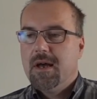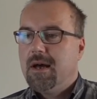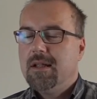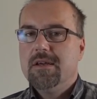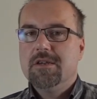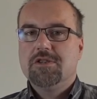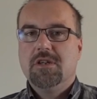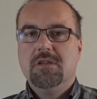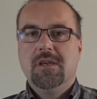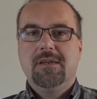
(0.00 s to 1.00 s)
Ale
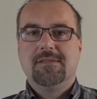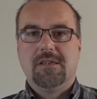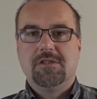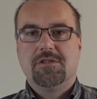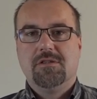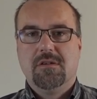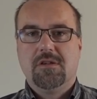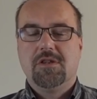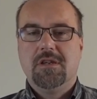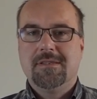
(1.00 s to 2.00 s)
jeżeli nie chcesz,
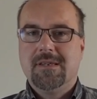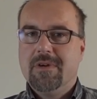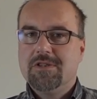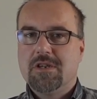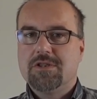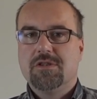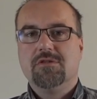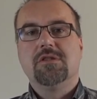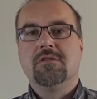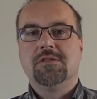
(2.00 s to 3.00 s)
jeżeli nie zamierzasz
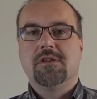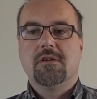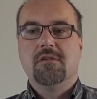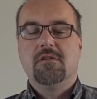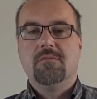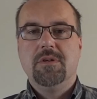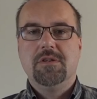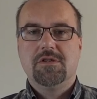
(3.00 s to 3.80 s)
czegoś takiego robić,